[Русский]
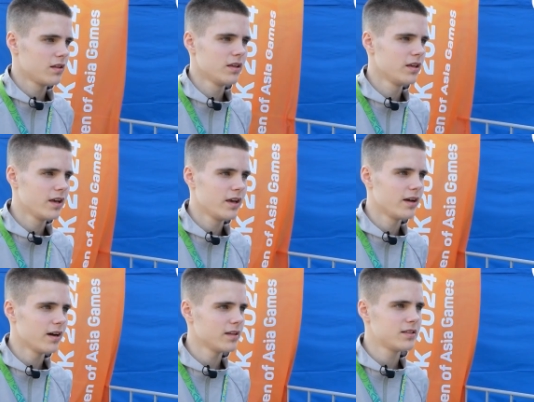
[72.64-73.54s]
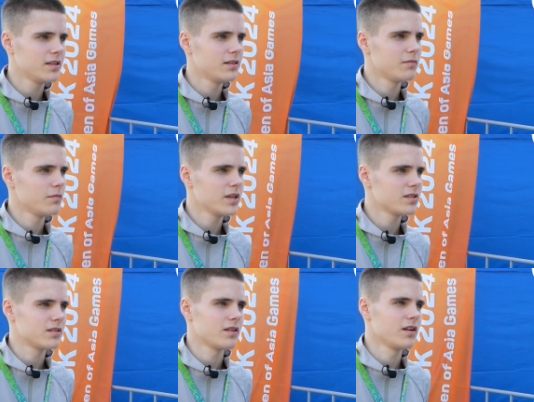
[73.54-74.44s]
не один
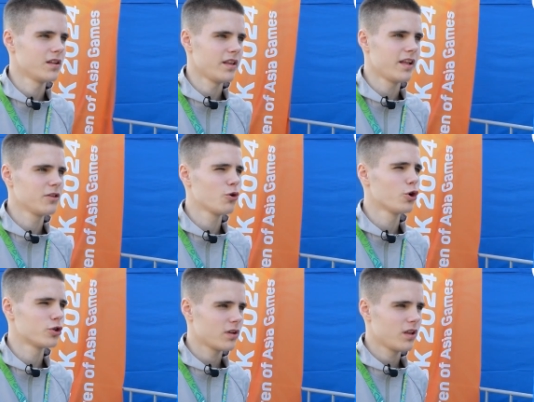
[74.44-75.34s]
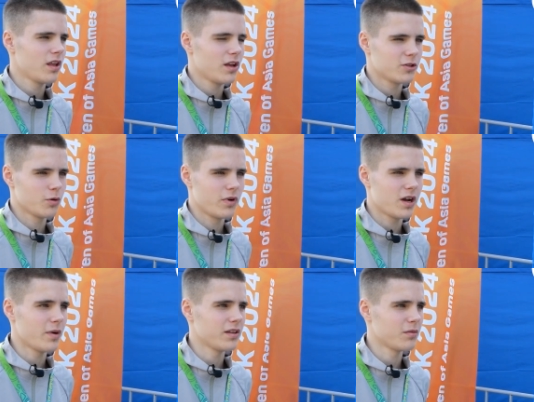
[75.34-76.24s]
месяц, наверное, не один год, чтобы
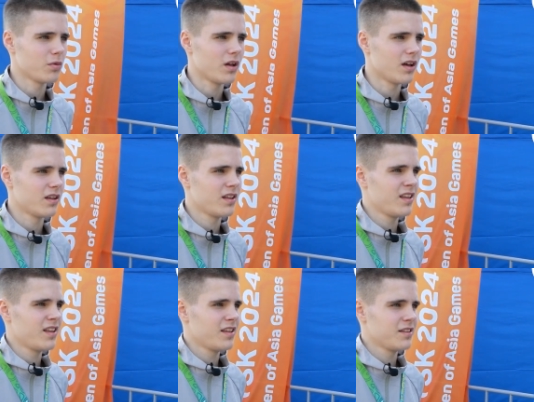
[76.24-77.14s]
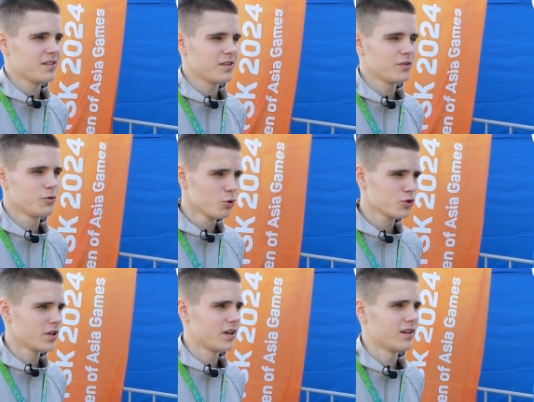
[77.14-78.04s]
команда была
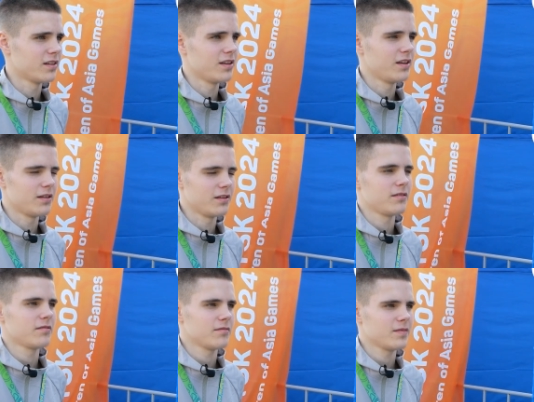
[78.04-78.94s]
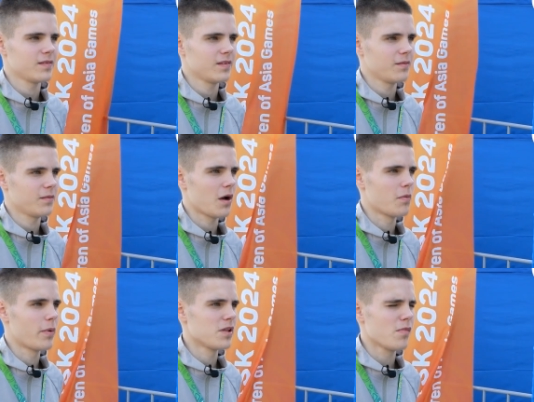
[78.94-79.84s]
дружная и как
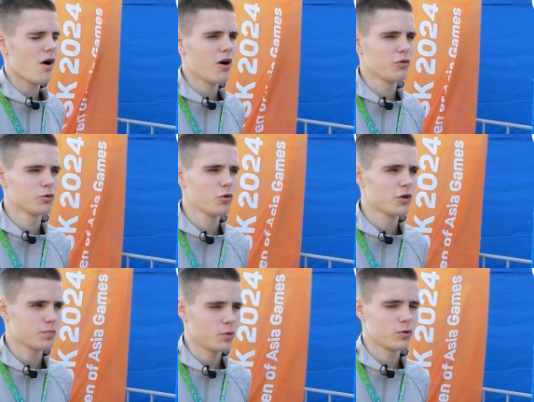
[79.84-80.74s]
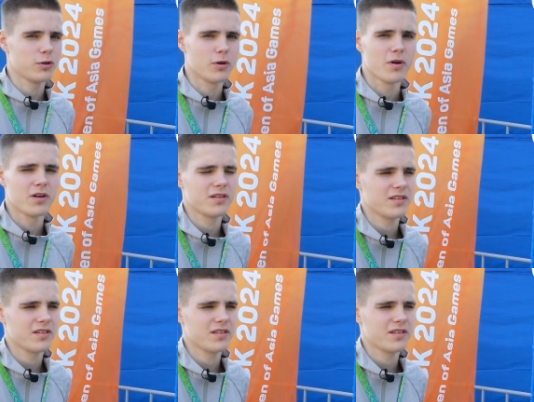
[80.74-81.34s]
бы, понимала друг друга с полуслова.